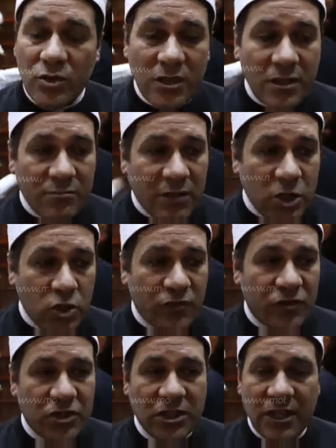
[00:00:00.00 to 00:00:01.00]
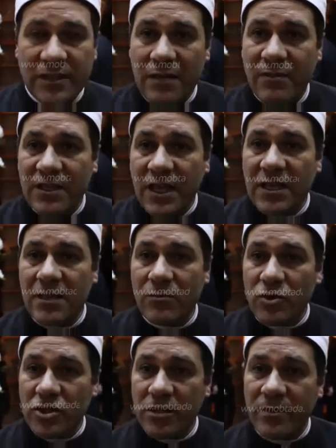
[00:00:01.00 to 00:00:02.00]
وما نشوفش دايما اي
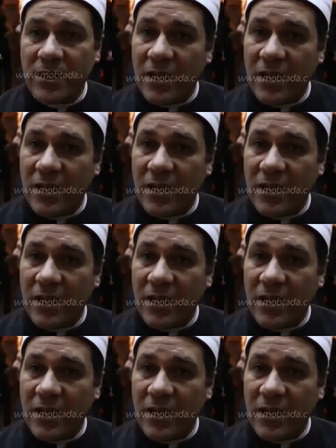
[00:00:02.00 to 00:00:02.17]
مصيبه